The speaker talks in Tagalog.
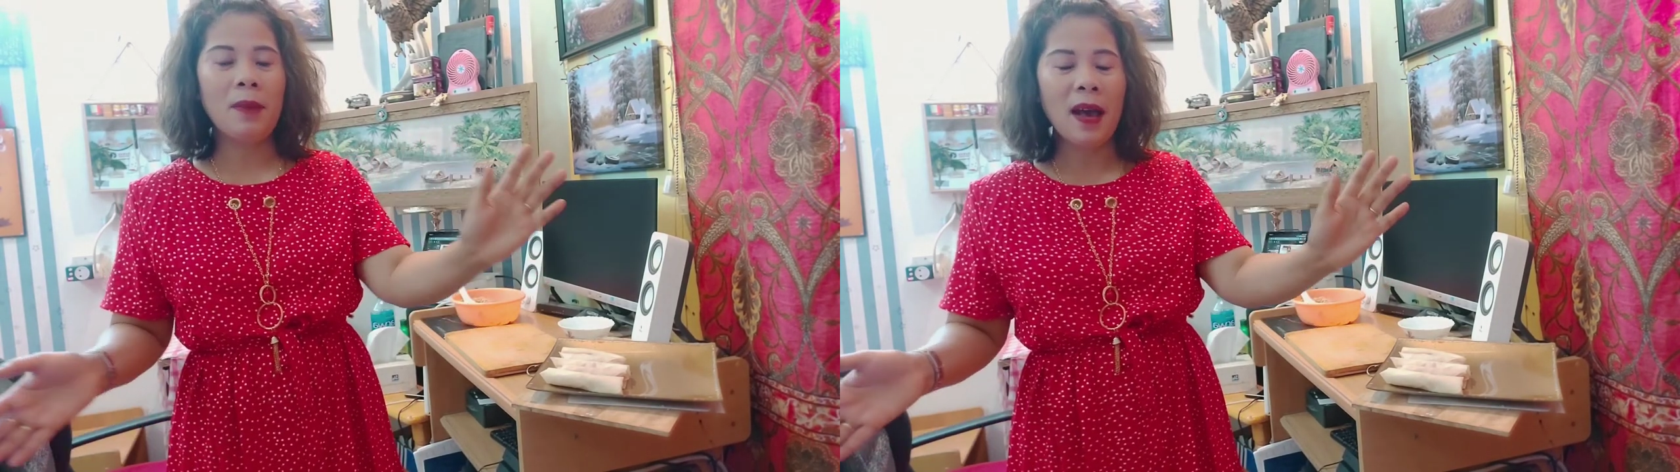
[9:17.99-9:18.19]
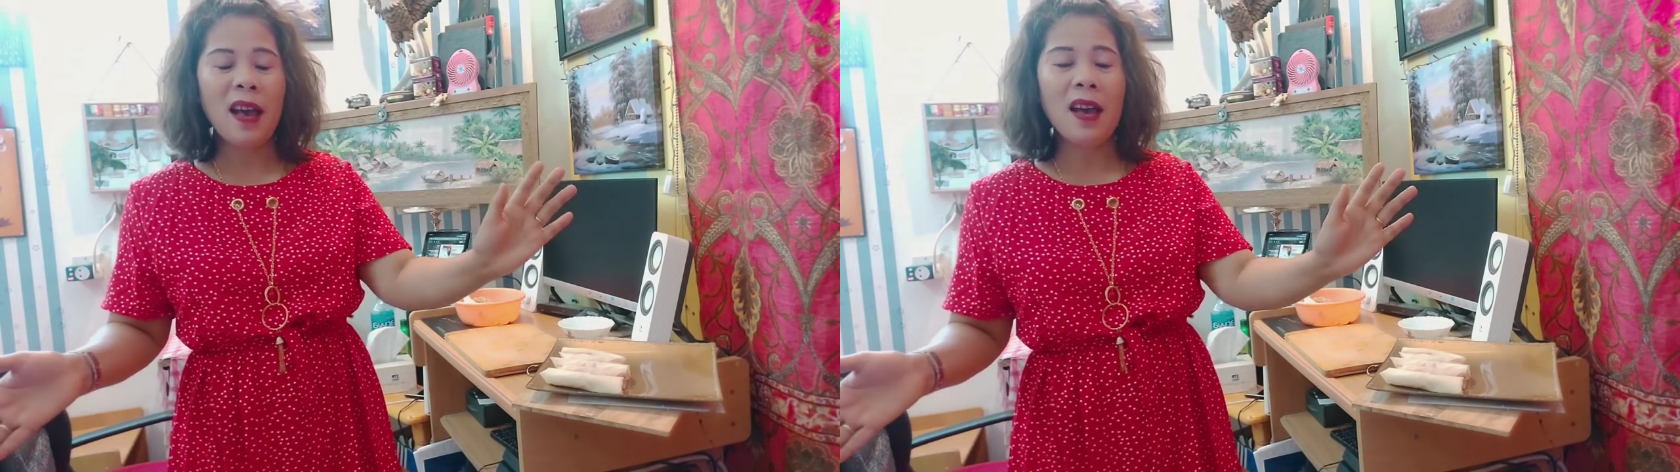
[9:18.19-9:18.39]

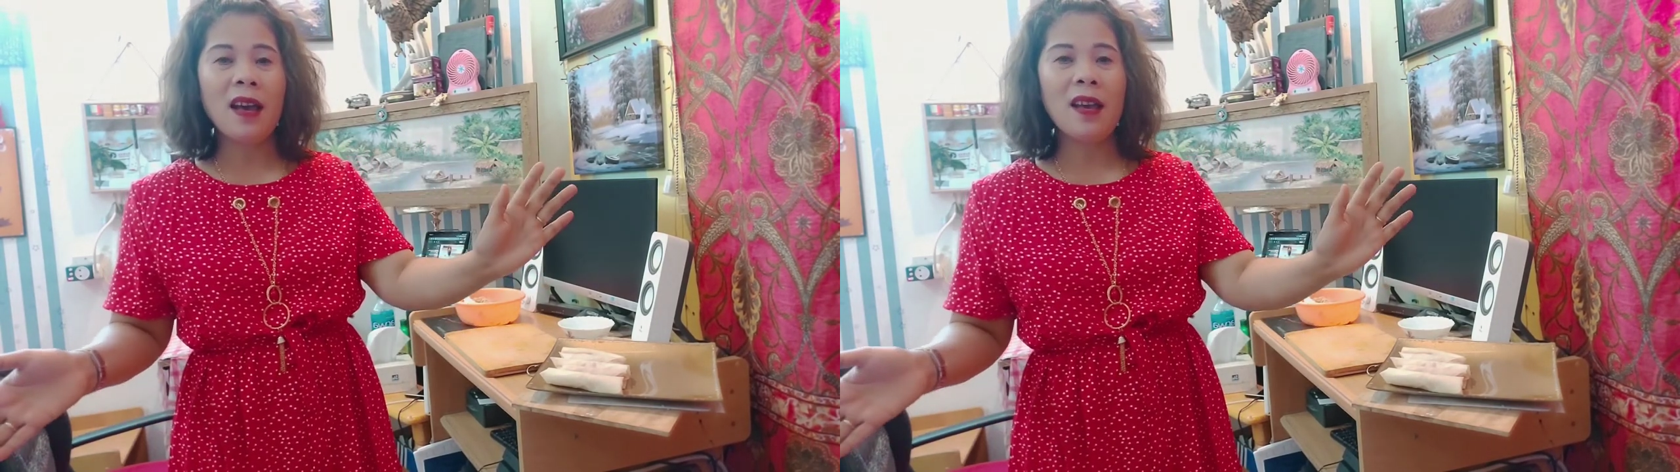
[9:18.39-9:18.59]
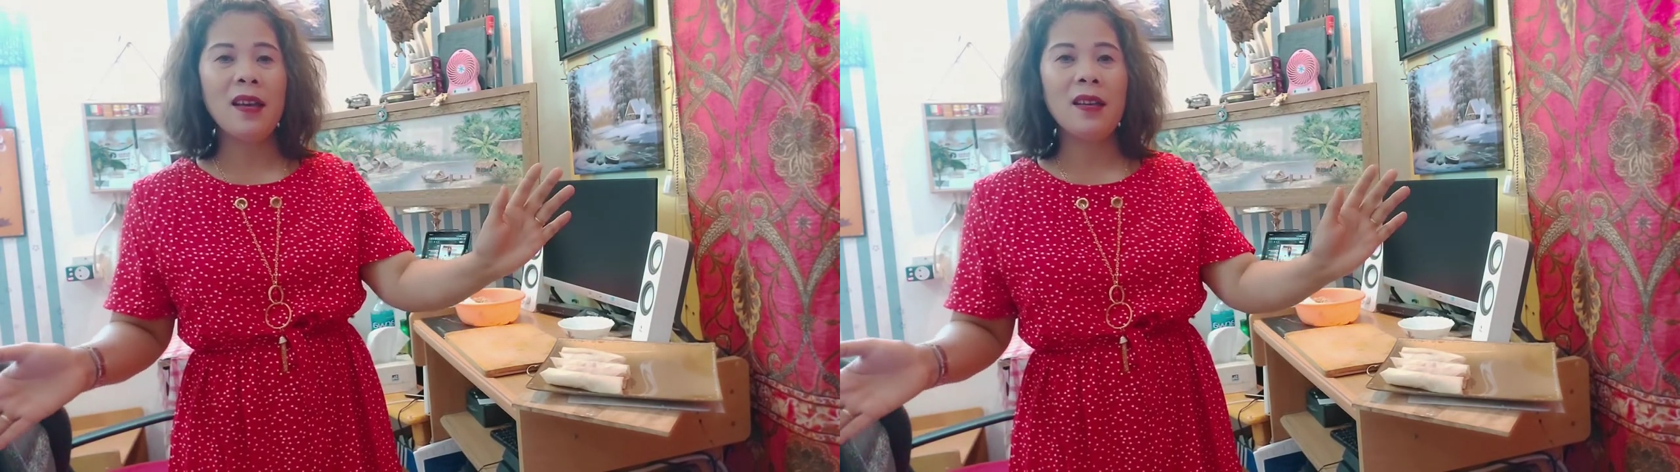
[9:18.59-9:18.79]
-bye.
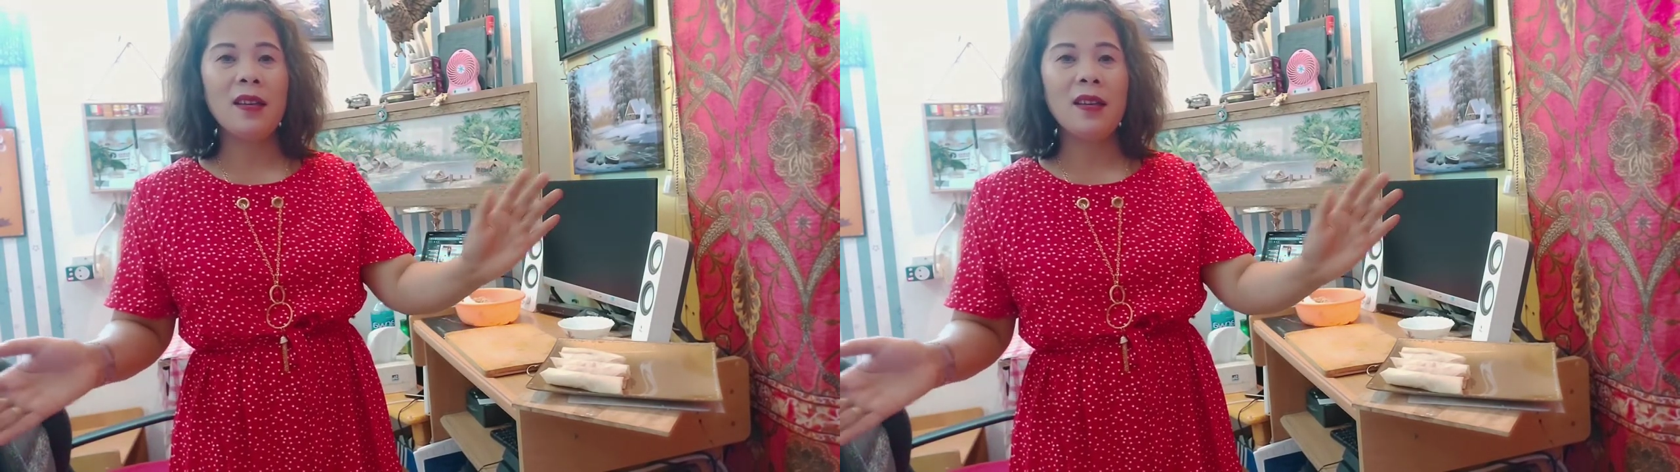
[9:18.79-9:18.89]
Bye.